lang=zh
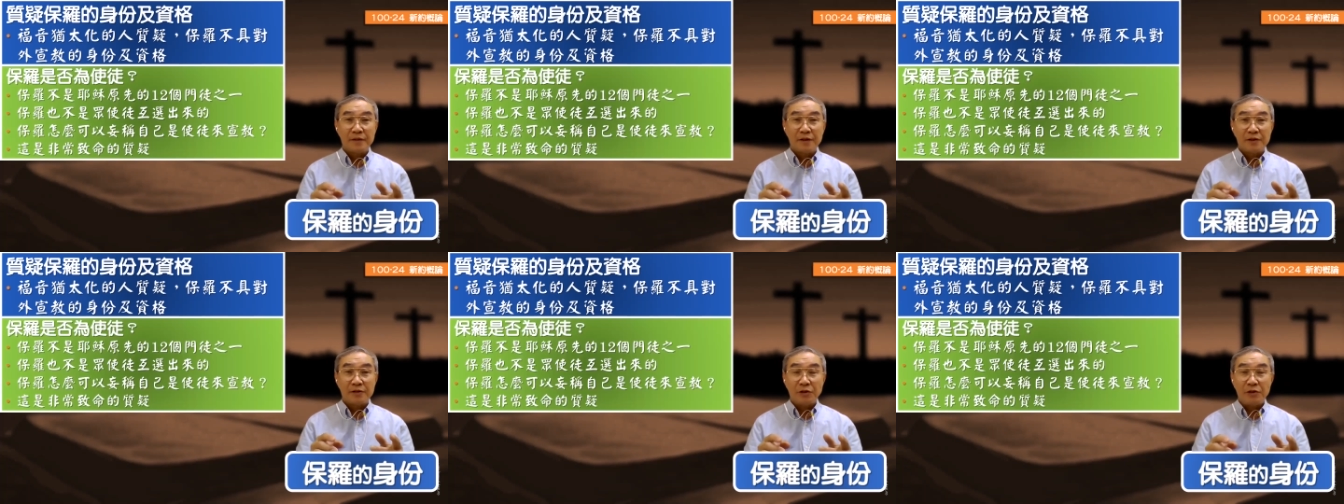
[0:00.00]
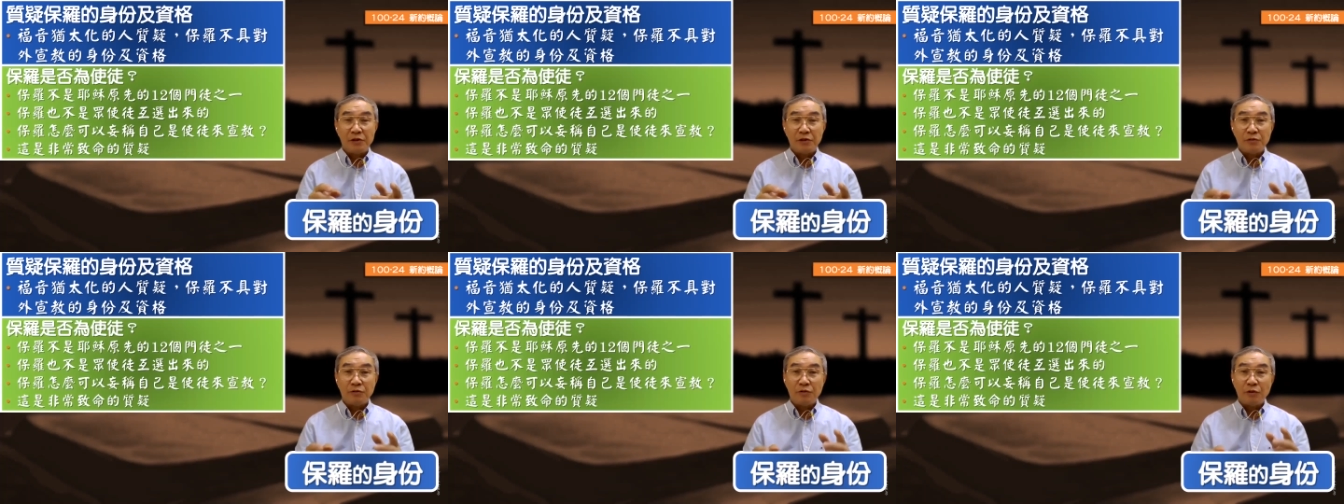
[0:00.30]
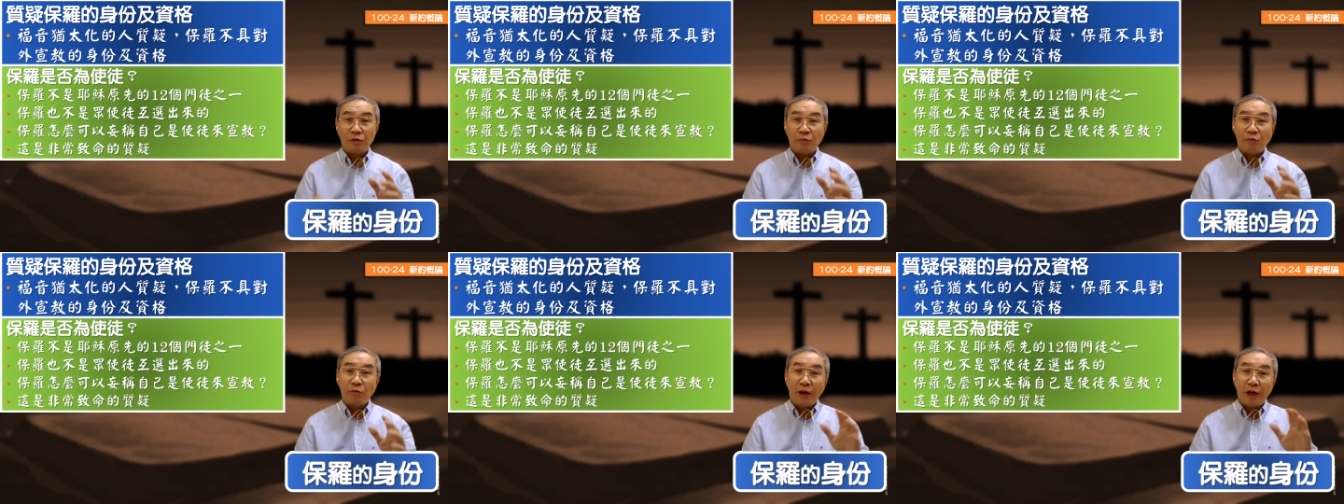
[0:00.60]
所以如果
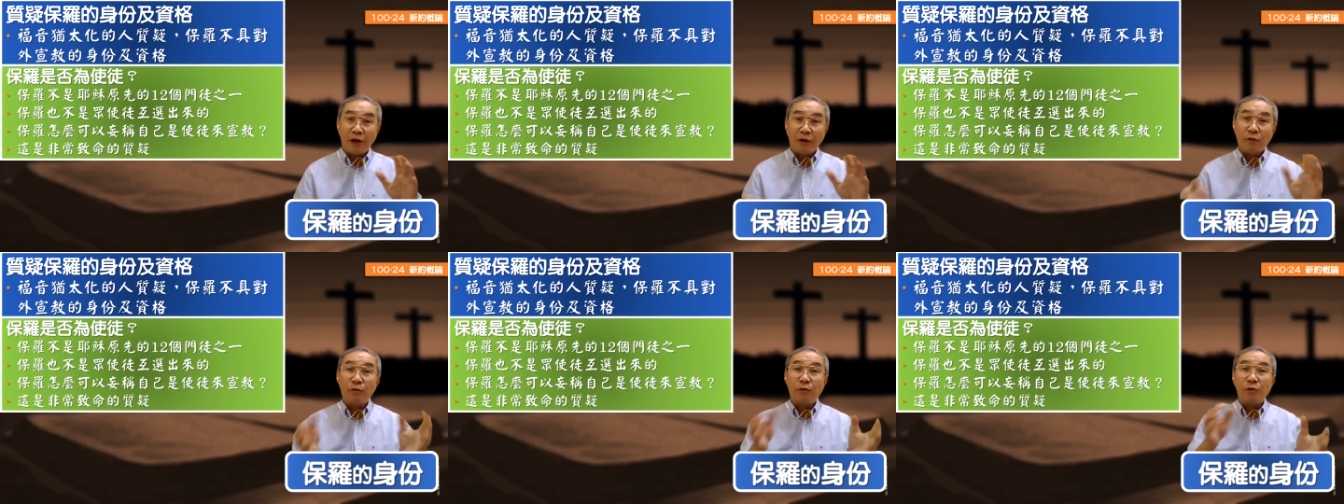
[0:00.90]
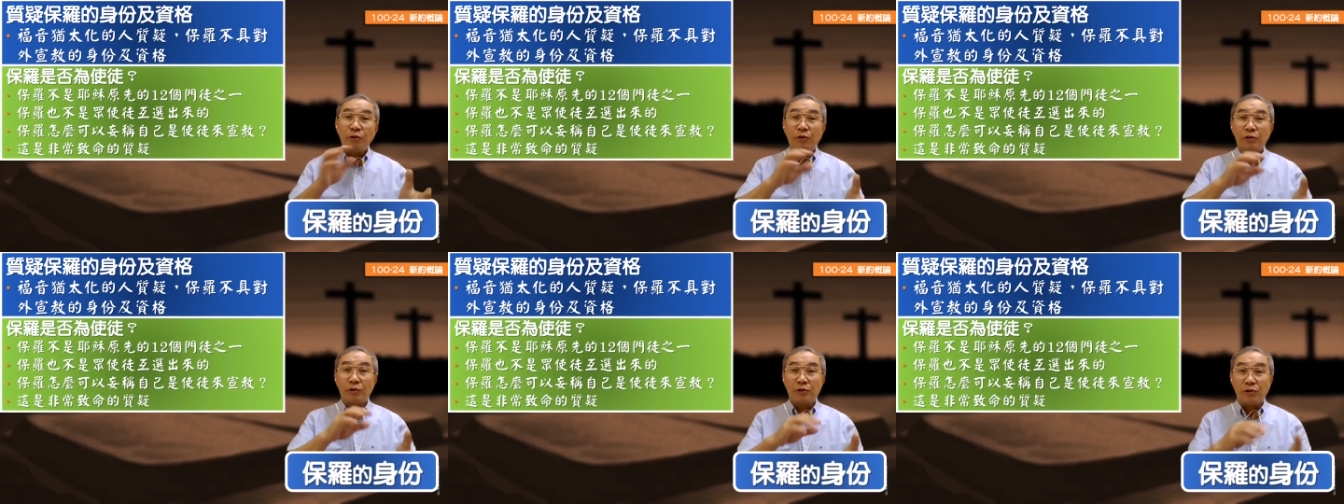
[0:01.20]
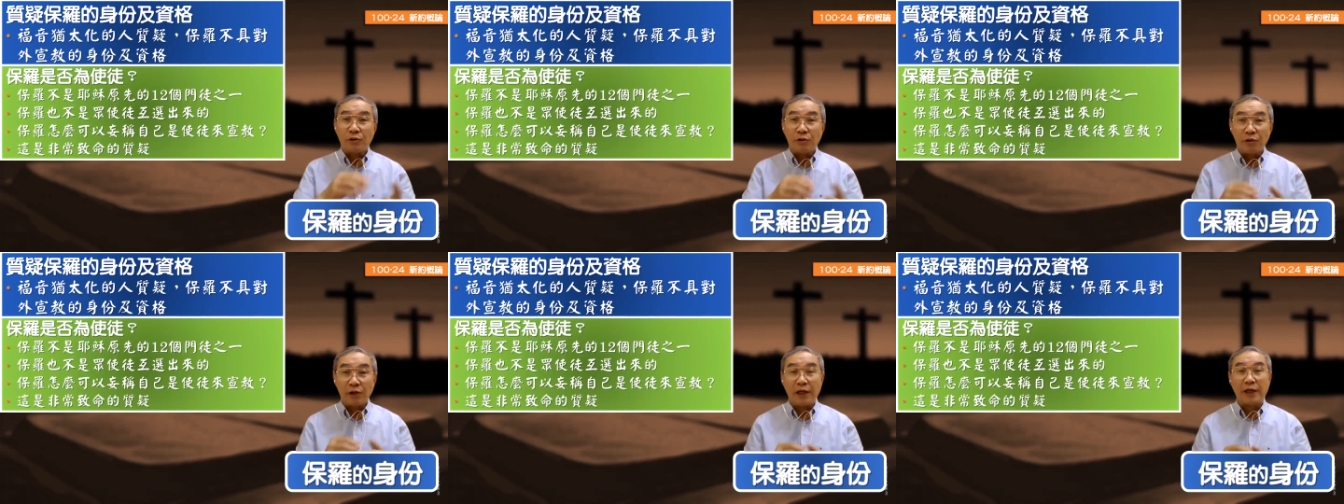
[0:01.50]
我们反过
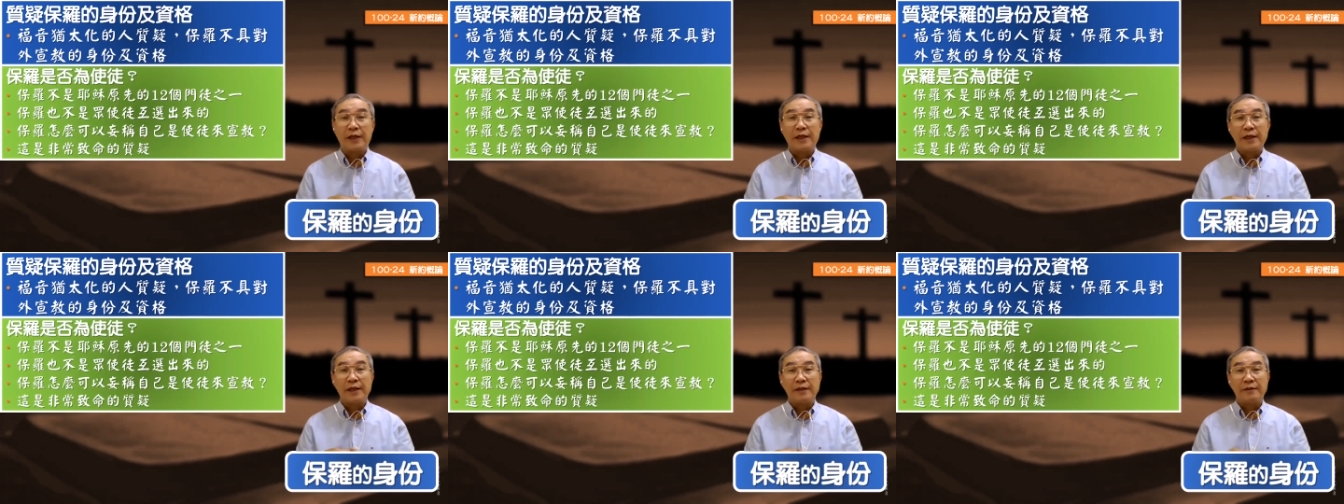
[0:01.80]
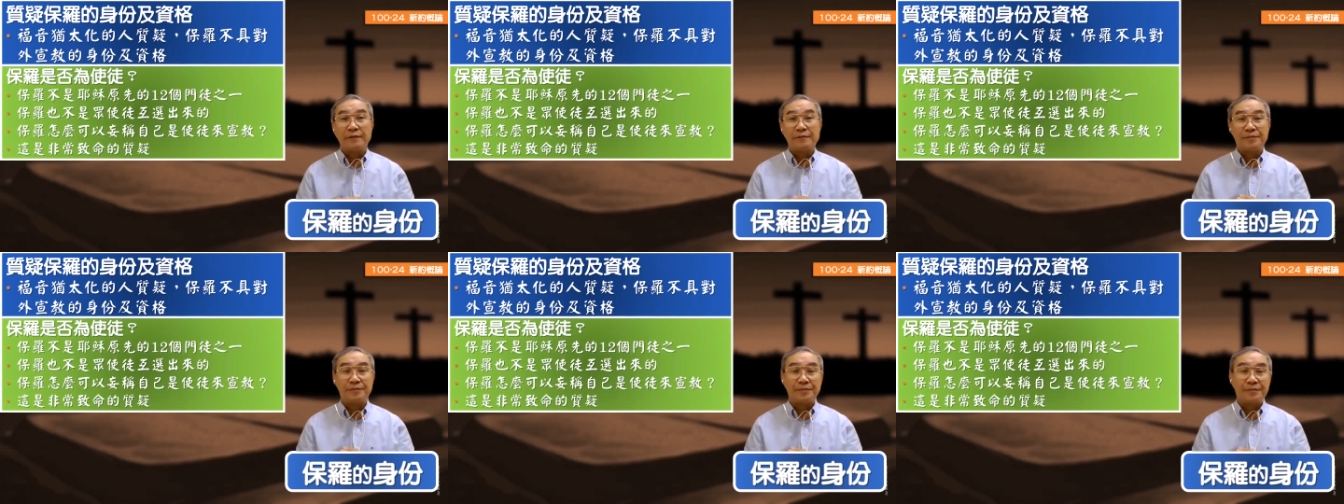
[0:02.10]
头来看，